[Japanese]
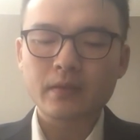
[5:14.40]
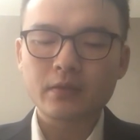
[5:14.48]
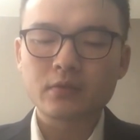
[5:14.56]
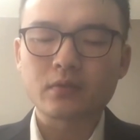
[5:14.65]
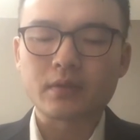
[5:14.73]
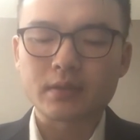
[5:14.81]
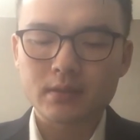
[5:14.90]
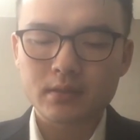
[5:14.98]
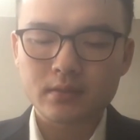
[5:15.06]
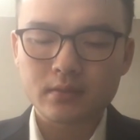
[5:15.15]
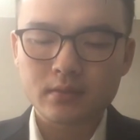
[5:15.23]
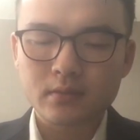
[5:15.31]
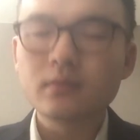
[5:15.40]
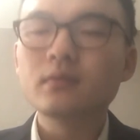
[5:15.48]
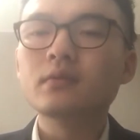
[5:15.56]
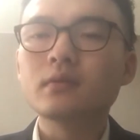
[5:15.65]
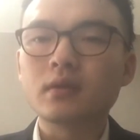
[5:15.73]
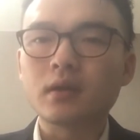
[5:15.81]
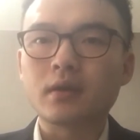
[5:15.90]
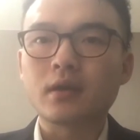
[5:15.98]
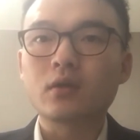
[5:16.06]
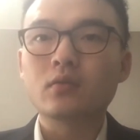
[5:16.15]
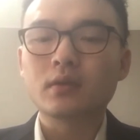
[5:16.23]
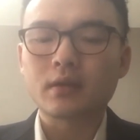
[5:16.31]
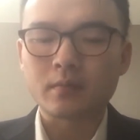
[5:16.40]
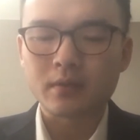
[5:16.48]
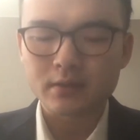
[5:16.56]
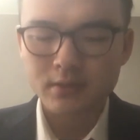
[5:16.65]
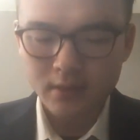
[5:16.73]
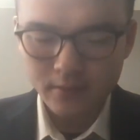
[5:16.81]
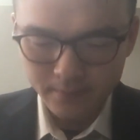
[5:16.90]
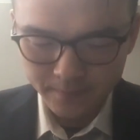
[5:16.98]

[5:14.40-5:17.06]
以上です。ありがとうございました。